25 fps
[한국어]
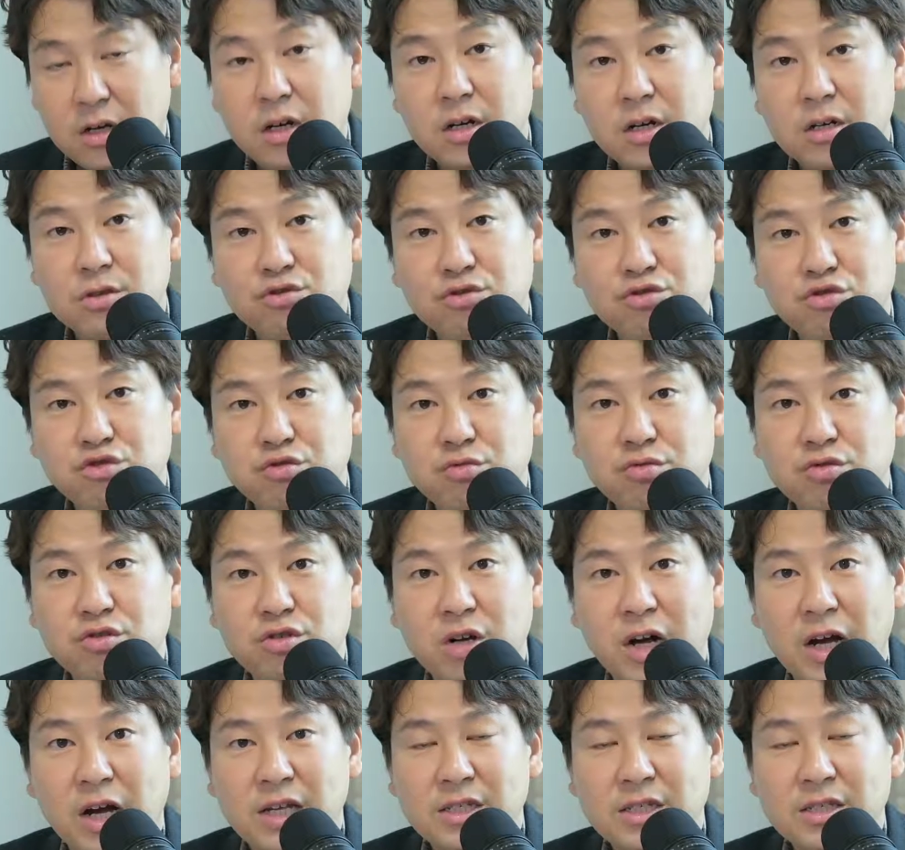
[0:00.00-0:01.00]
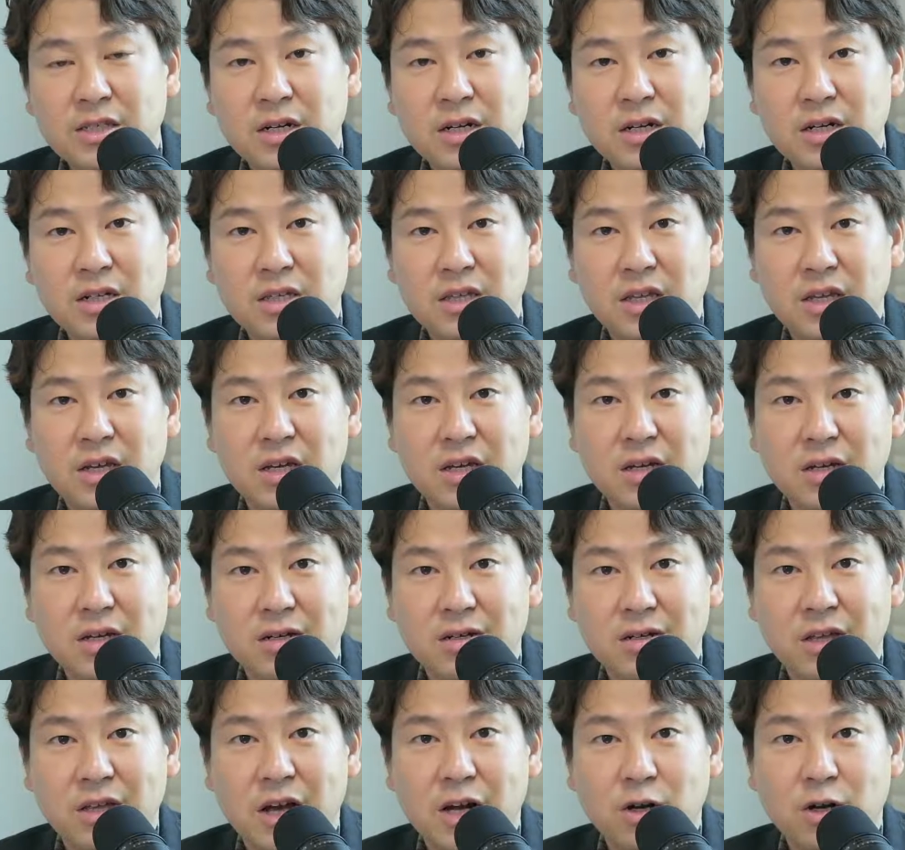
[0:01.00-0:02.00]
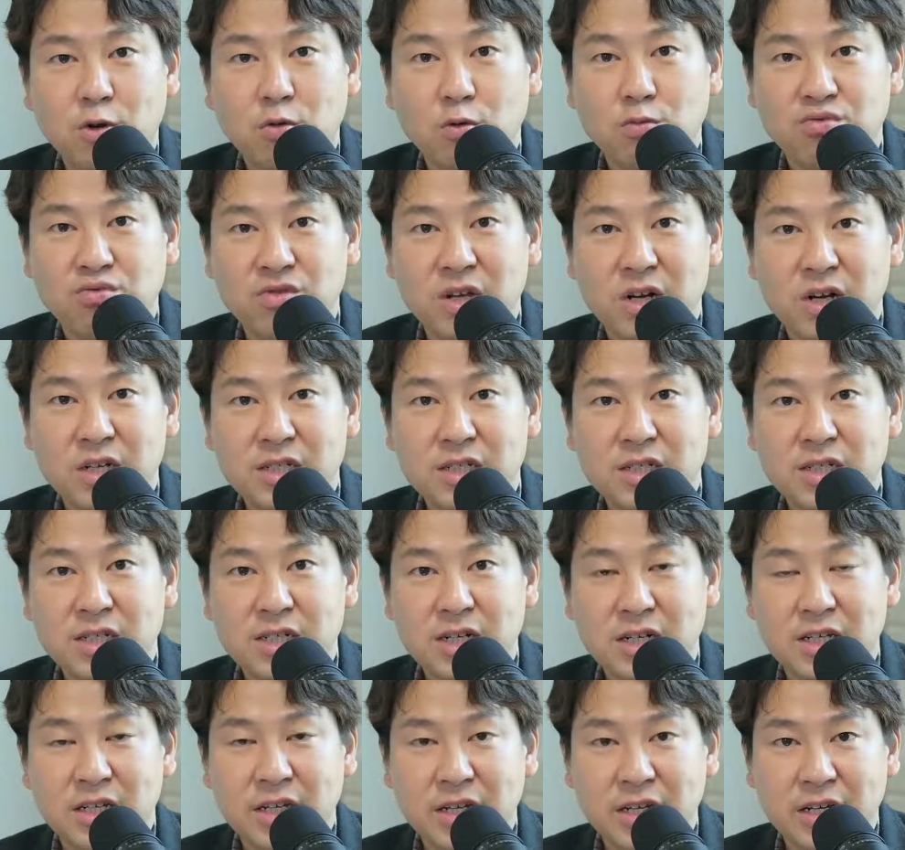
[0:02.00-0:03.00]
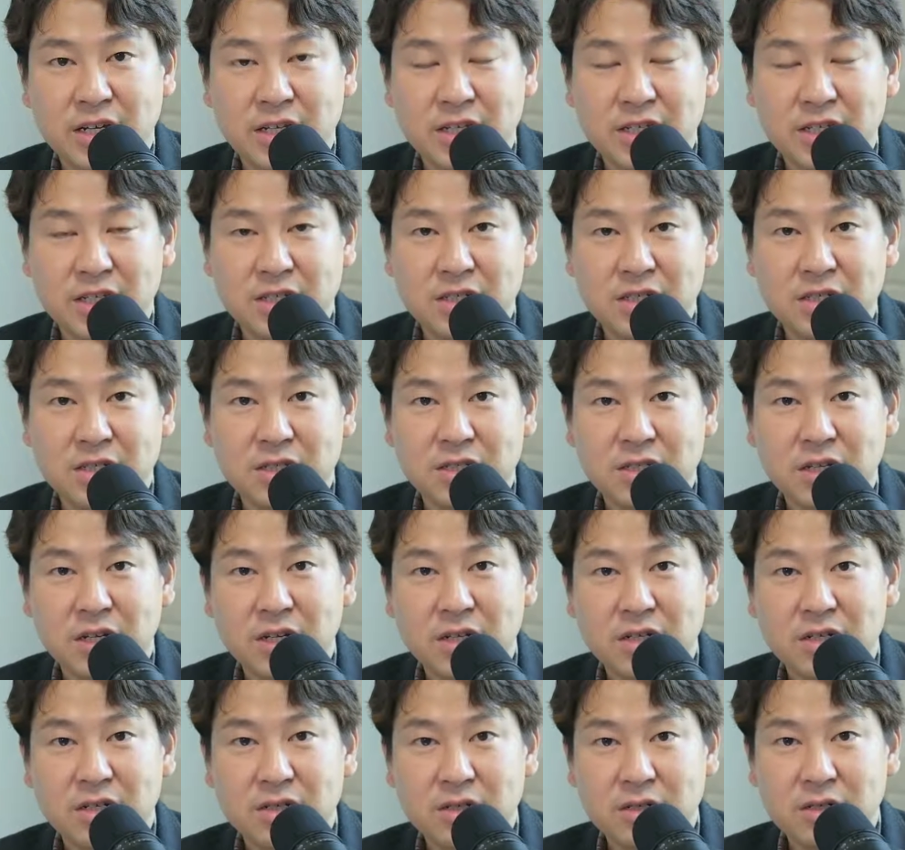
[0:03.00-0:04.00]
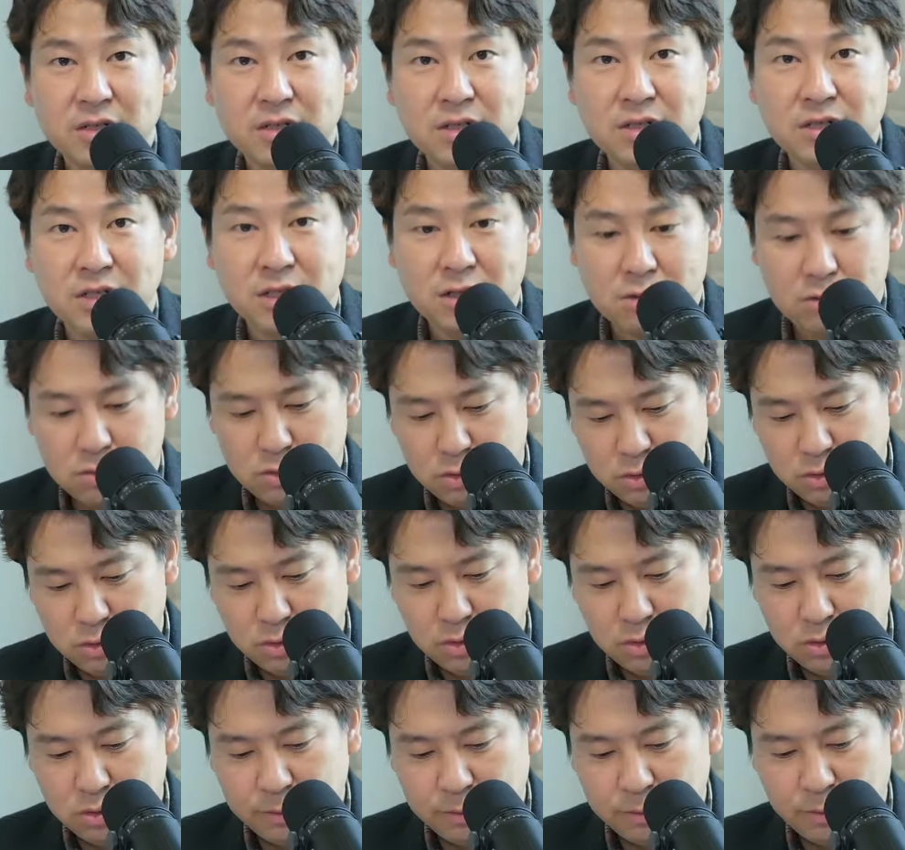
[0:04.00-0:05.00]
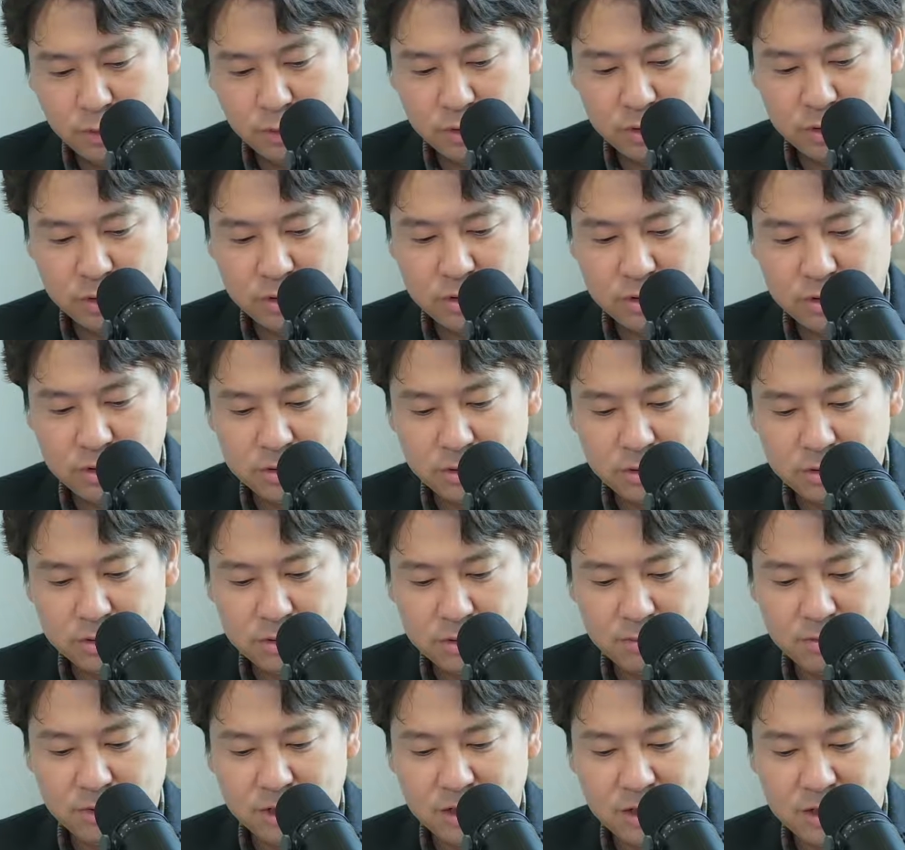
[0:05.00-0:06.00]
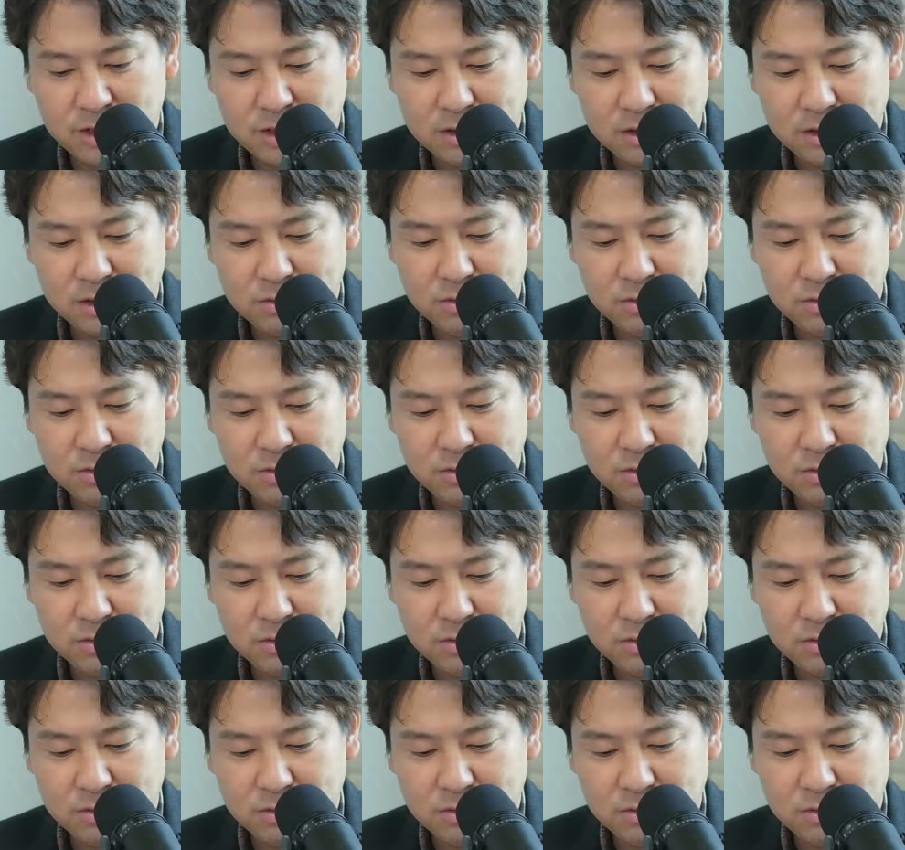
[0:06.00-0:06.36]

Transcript: 제가 스물한 살 때 그 대학교 문학 시간에 이 책을 읽고 리포트를 썼습니다.